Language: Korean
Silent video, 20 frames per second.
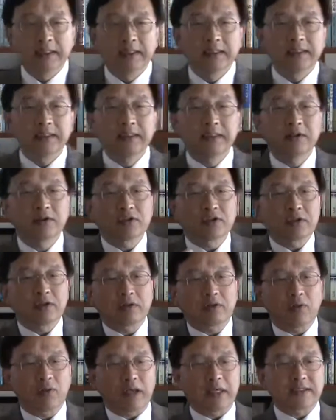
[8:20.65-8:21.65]
이것을
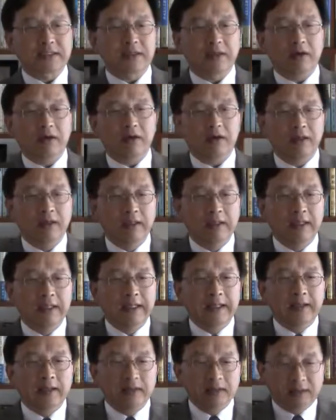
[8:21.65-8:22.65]
통해서
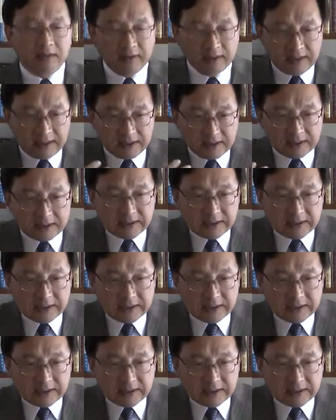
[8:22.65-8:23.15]
드리는